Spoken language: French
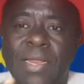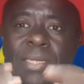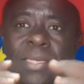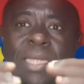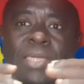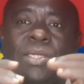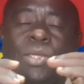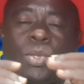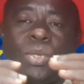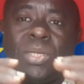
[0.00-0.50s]

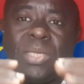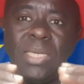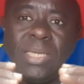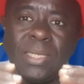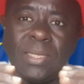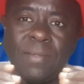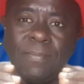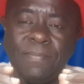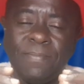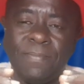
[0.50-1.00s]
des
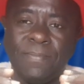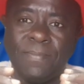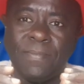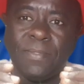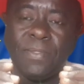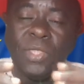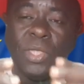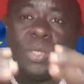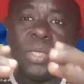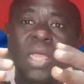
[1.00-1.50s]
injustices,
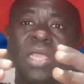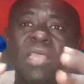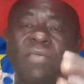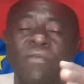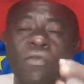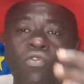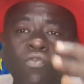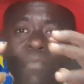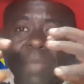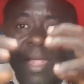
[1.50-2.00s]
des gens
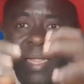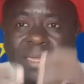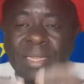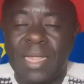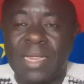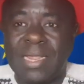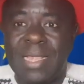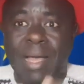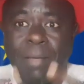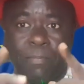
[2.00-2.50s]
qui veulent nous
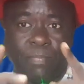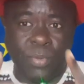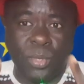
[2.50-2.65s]
maintenir